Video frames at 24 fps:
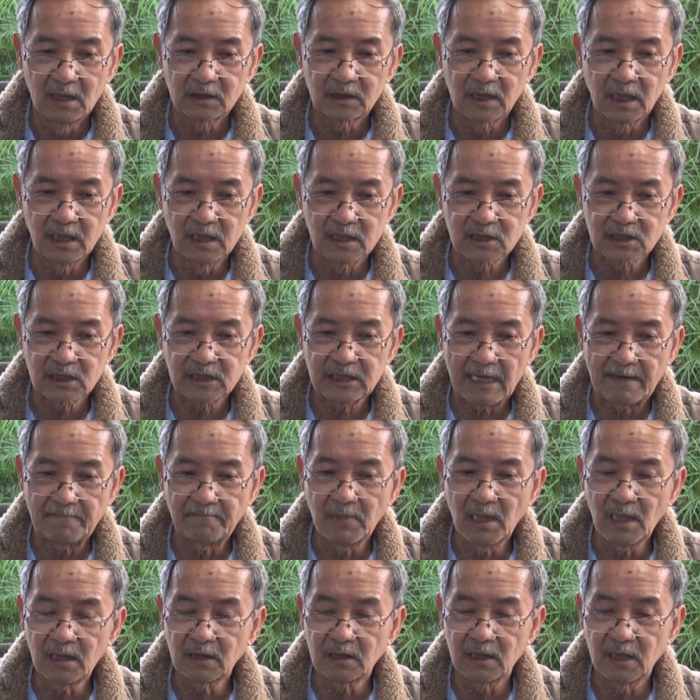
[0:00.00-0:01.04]
thì sẽ giảm
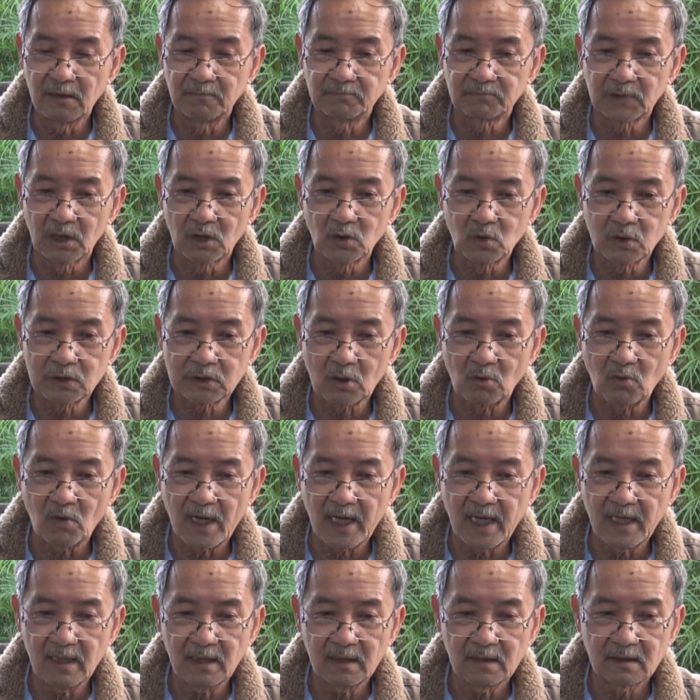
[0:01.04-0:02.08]
bớt niềm tin của châu
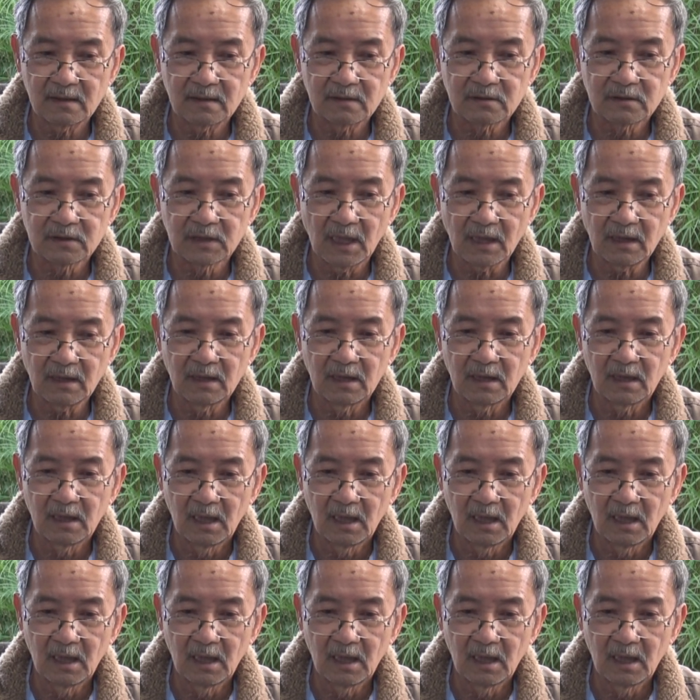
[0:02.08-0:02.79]
Á nhất